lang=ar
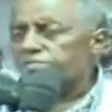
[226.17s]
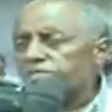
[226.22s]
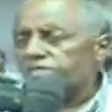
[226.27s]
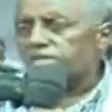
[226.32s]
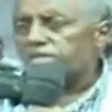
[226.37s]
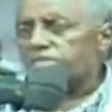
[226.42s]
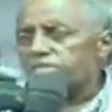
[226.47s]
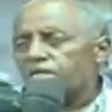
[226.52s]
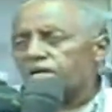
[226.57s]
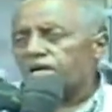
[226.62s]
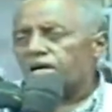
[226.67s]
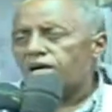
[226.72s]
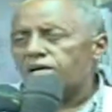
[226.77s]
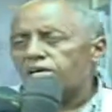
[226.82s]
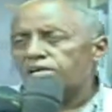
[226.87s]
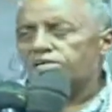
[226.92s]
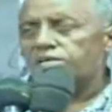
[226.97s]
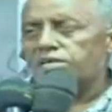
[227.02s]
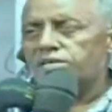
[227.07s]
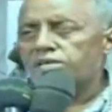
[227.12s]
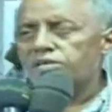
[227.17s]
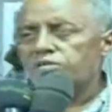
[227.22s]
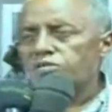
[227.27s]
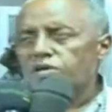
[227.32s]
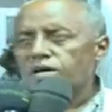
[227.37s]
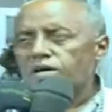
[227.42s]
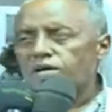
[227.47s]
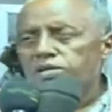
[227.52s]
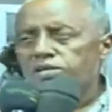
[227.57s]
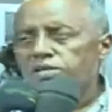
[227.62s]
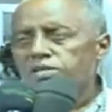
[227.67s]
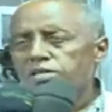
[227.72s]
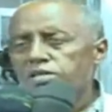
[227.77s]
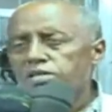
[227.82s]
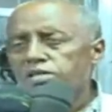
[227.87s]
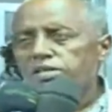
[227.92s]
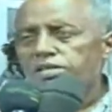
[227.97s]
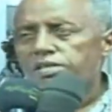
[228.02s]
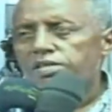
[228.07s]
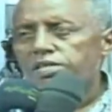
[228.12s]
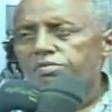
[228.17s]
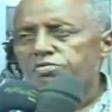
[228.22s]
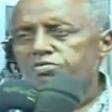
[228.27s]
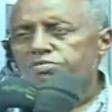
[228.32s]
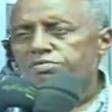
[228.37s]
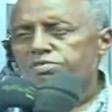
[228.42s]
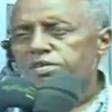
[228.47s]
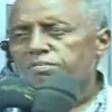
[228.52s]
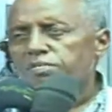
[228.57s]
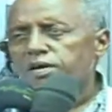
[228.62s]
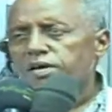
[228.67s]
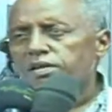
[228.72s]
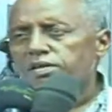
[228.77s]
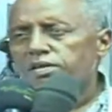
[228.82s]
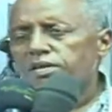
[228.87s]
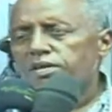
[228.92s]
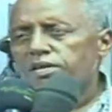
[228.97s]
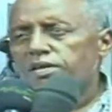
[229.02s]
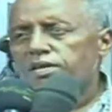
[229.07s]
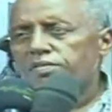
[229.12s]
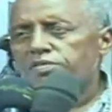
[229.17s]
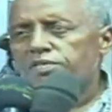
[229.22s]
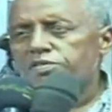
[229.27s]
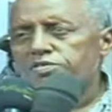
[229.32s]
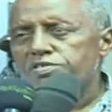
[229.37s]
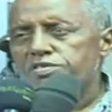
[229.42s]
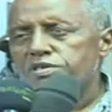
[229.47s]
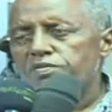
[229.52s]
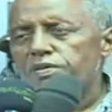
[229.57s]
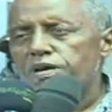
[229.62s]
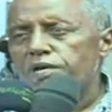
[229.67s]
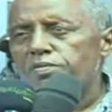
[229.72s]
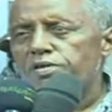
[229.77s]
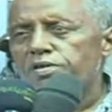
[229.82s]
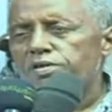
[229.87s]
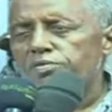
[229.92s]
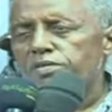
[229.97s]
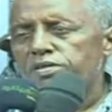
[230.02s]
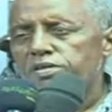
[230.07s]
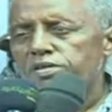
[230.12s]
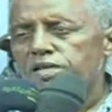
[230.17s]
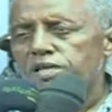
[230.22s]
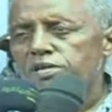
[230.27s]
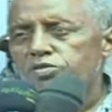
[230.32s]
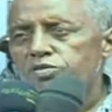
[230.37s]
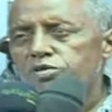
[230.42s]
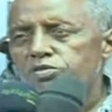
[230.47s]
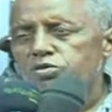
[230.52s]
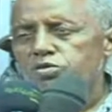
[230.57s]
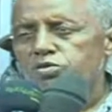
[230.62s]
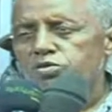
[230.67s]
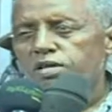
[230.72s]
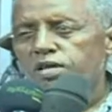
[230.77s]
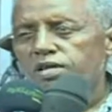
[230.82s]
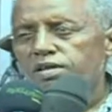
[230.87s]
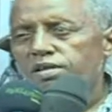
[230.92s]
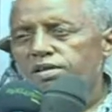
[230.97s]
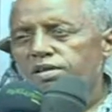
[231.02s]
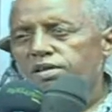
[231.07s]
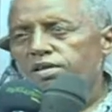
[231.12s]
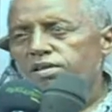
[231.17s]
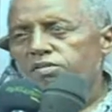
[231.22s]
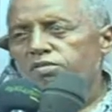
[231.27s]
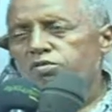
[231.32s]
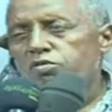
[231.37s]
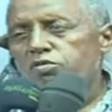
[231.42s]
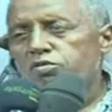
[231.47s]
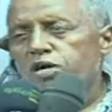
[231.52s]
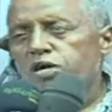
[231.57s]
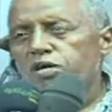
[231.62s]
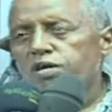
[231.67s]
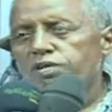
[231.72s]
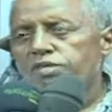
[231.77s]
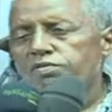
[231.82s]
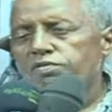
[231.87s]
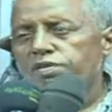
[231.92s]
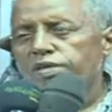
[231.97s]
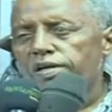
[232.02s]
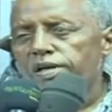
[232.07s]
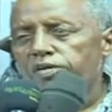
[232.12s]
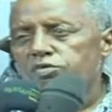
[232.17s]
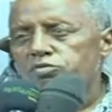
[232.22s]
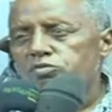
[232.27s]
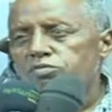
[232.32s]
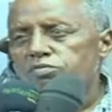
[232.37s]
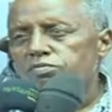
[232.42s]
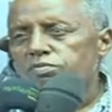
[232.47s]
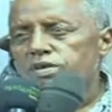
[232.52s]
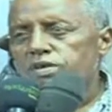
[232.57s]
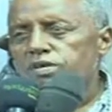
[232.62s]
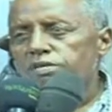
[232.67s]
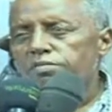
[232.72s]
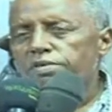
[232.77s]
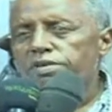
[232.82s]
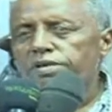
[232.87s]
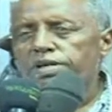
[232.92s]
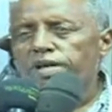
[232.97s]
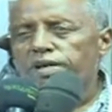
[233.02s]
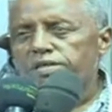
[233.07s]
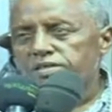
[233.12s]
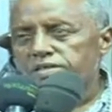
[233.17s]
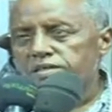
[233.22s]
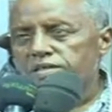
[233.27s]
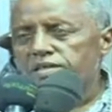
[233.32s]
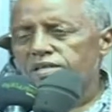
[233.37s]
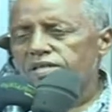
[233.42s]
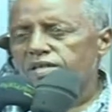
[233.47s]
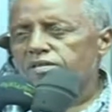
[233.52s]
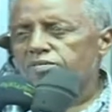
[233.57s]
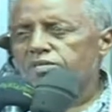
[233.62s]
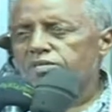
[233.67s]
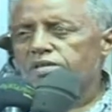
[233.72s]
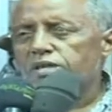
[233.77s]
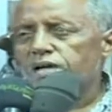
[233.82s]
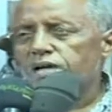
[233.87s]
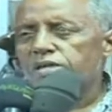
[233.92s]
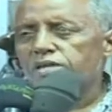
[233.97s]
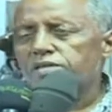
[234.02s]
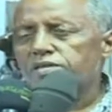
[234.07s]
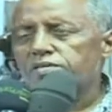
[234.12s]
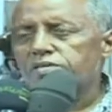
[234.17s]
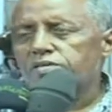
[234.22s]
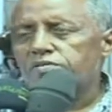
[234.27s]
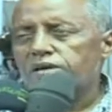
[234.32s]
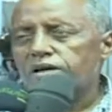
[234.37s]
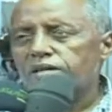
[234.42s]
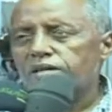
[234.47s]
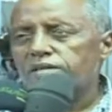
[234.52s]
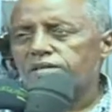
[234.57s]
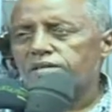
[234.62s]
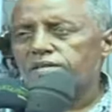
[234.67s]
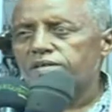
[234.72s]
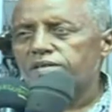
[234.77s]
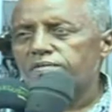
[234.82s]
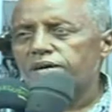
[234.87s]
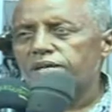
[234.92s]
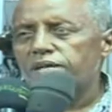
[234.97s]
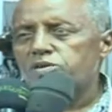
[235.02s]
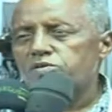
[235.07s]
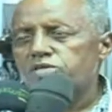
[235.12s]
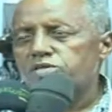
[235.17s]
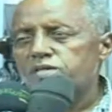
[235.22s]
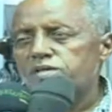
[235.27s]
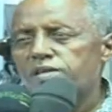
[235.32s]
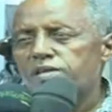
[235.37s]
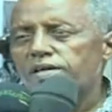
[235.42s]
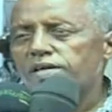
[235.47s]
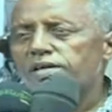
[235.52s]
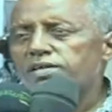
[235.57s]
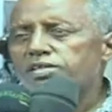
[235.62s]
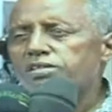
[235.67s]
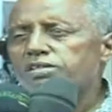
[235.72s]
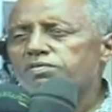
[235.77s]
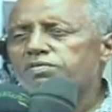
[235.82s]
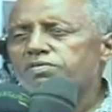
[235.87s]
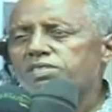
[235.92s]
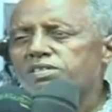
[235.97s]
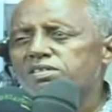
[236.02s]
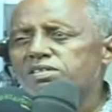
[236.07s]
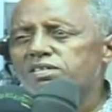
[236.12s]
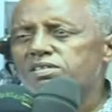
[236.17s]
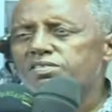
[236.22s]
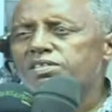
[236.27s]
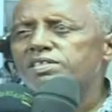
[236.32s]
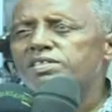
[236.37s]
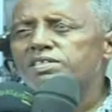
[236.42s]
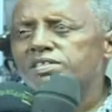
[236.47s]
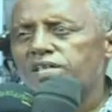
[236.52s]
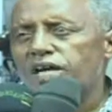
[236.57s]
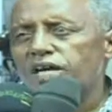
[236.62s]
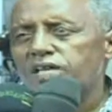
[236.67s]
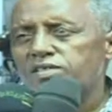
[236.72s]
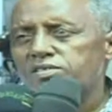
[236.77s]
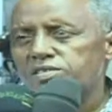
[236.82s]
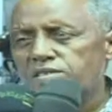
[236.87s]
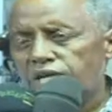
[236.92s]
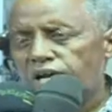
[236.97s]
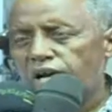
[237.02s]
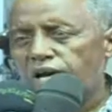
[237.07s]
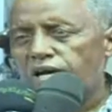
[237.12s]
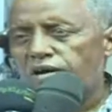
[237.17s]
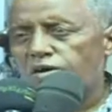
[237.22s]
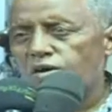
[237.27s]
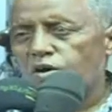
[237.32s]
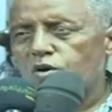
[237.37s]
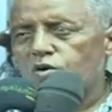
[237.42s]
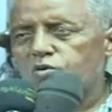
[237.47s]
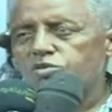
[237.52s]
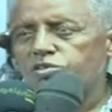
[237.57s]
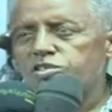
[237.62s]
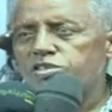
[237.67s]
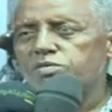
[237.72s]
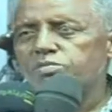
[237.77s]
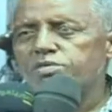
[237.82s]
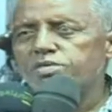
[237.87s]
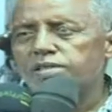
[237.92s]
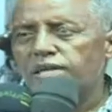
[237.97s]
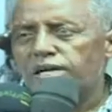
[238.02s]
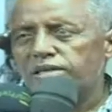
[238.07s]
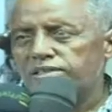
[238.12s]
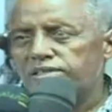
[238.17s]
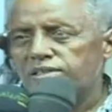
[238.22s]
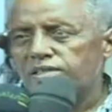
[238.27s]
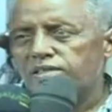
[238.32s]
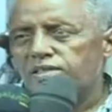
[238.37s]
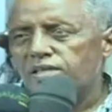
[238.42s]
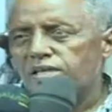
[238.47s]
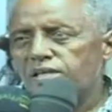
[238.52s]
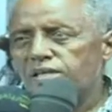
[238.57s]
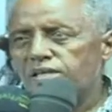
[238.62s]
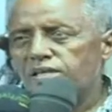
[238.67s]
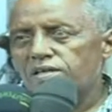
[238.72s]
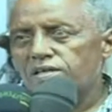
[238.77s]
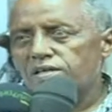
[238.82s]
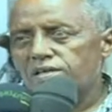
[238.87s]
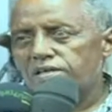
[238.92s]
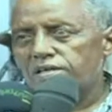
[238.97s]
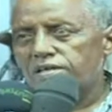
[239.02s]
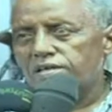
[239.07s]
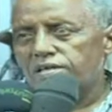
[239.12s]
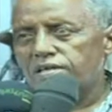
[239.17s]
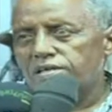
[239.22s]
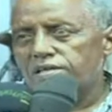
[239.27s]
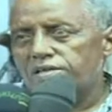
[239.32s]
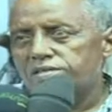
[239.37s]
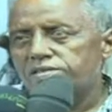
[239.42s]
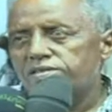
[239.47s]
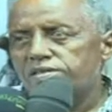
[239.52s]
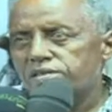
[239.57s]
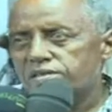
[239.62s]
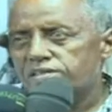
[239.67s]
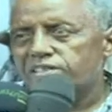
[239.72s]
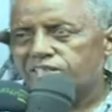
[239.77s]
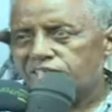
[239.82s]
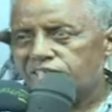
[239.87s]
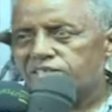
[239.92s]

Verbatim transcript: الزراعه اللي توقعت 2 سبتمبر 2007 بين موريتان والسودان ووقعت في الخرطوم بين الرئيسين منظر هذه الاتفاقيه معالي الوزير بتدخل في نطاق الزراعه وشنو يعني بالتحديد آه، شكليه